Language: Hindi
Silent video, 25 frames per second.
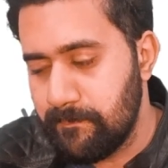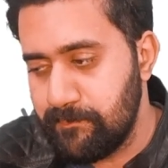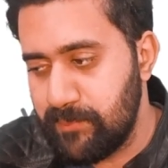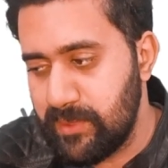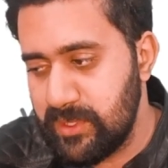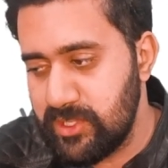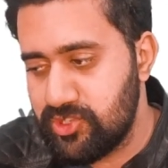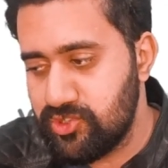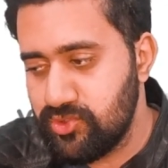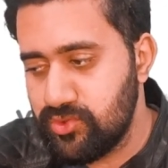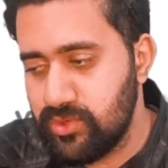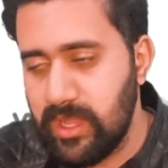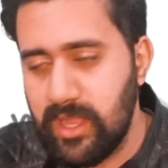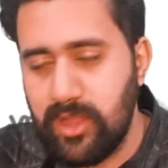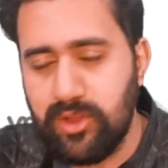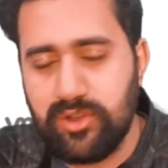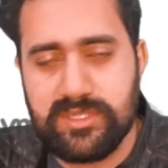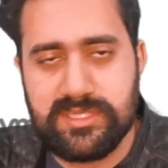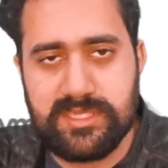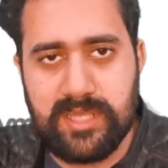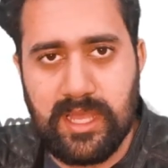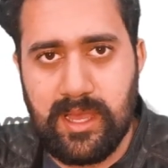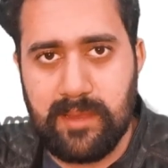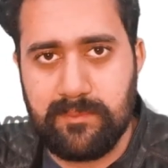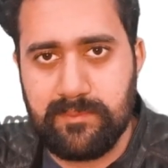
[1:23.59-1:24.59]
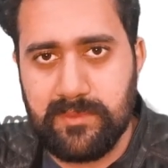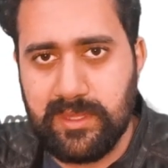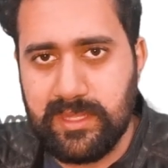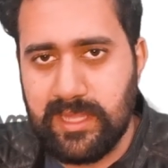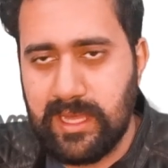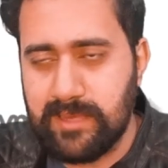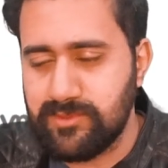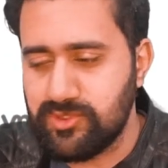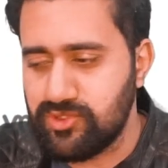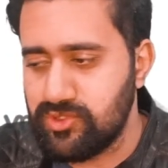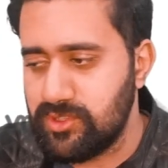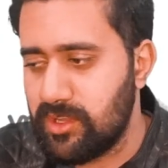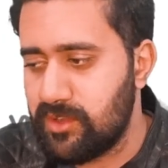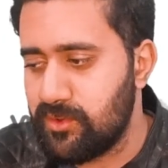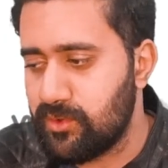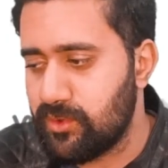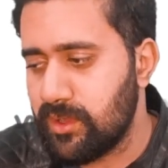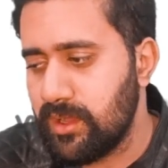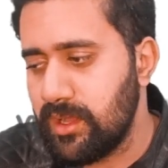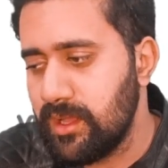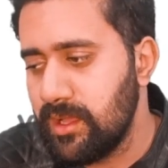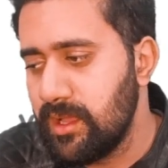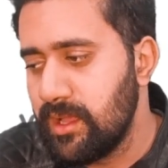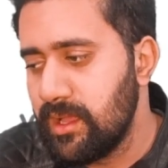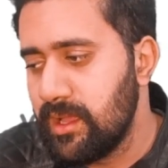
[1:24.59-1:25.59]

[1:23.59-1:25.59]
बिजू है और इसका आपने नाम सुना होगा